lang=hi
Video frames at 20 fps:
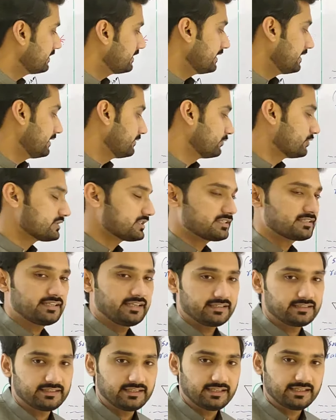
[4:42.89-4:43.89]
वो चीज़
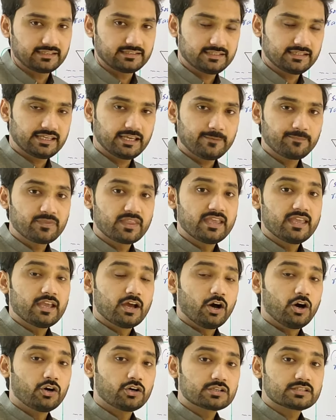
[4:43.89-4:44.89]
देखते हैं ठीक है
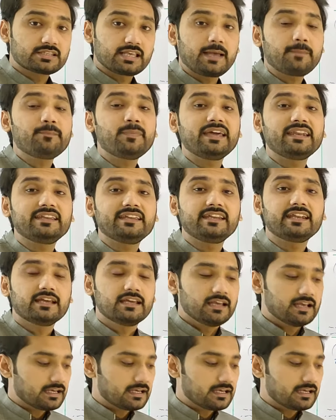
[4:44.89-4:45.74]
और सब मेरीन